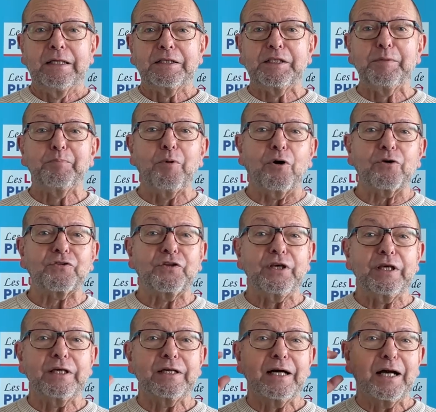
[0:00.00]
qui
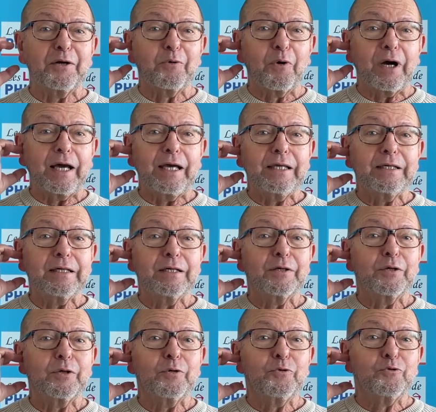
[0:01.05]
portait à l'oreille
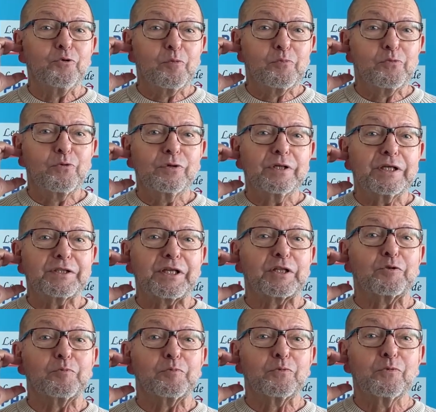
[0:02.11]
une boucle, et
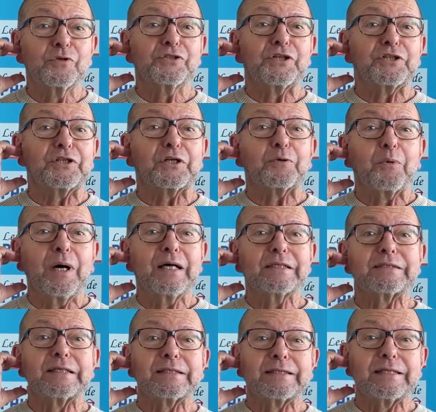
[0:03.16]
cette boucle, c'était quoi
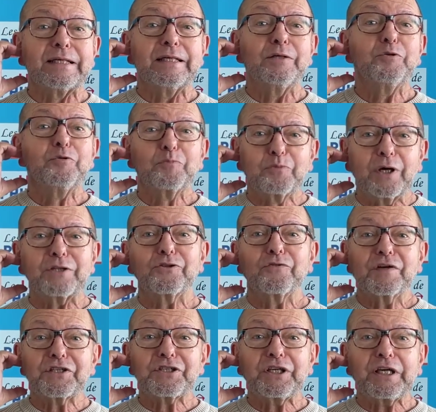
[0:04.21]
C'était une boîte de
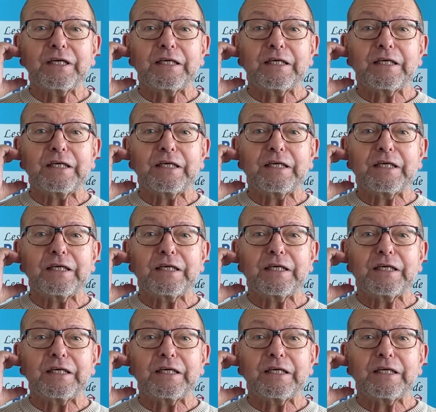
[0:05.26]
vache